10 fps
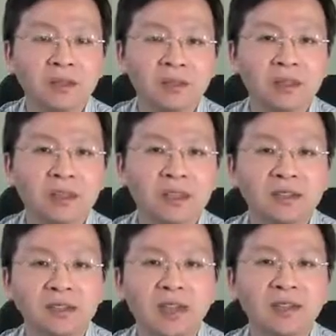说这个“
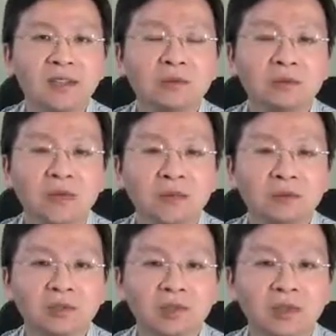一带一路”项
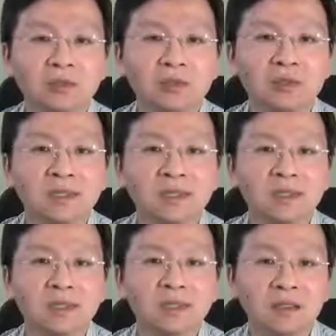目投入的资
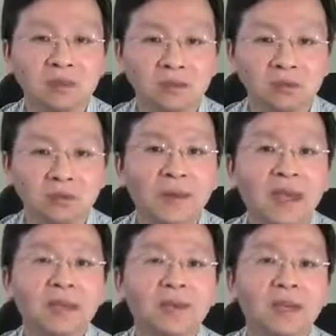金有五
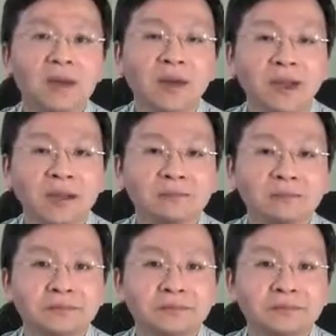百亿美元了。